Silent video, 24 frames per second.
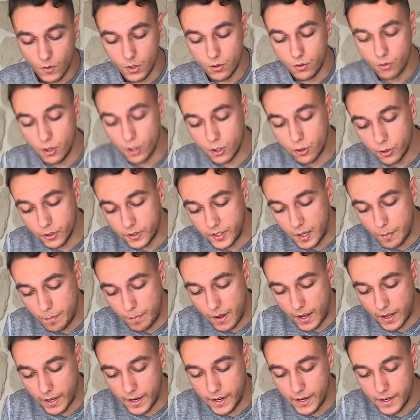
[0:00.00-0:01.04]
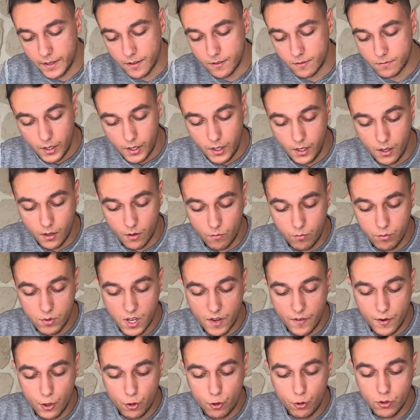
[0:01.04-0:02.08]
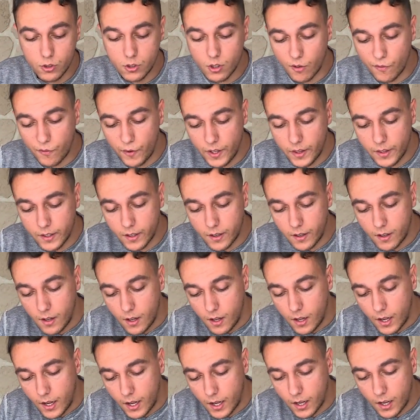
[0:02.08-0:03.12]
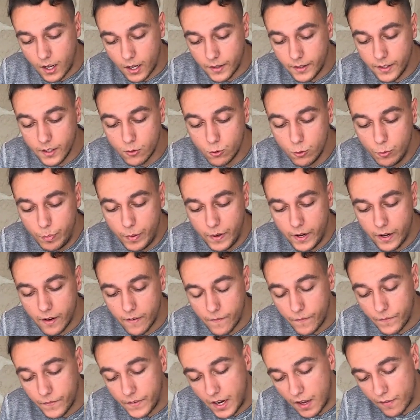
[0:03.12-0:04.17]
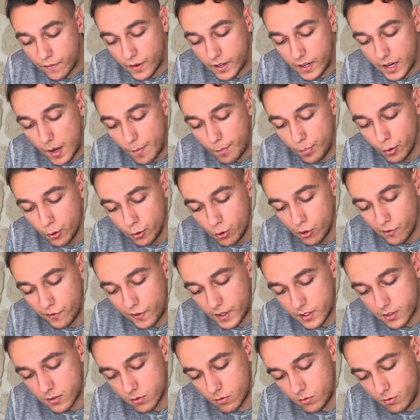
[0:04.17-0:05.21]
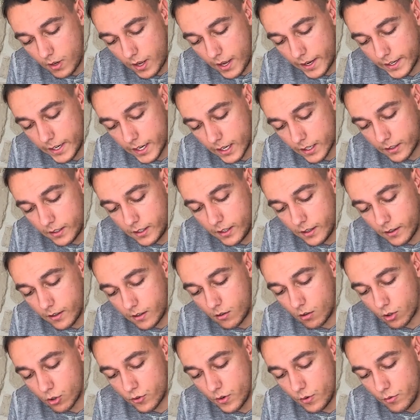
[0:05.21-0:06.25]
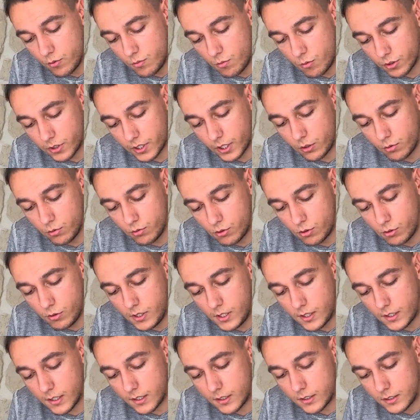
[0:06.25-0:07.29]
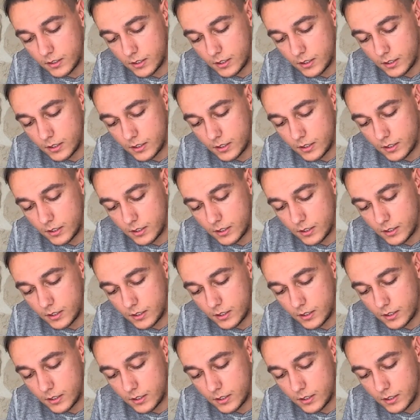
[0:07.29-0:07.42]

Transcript: De l'autre côté, pareil. Et vous avez juste en fait à, découper la, la peau de façon à garder. Alors je vais vous montrer tout de suite